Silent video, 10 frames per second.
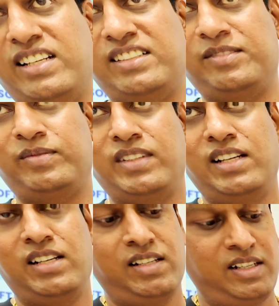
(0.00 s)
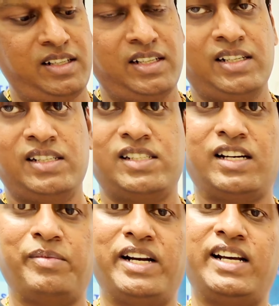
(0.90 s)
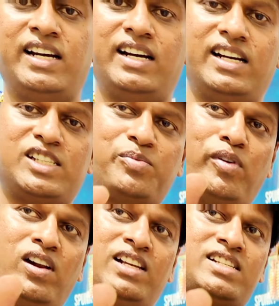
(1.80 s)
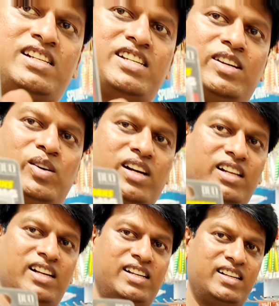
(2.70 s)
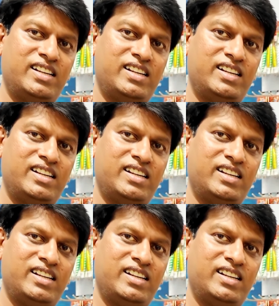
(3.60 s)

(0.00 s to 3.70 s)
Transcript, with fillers: இது ஸோ நம்மக்கிட்ட ஸ்மாலஸ்ட் ஜிக்கும் இருக்குது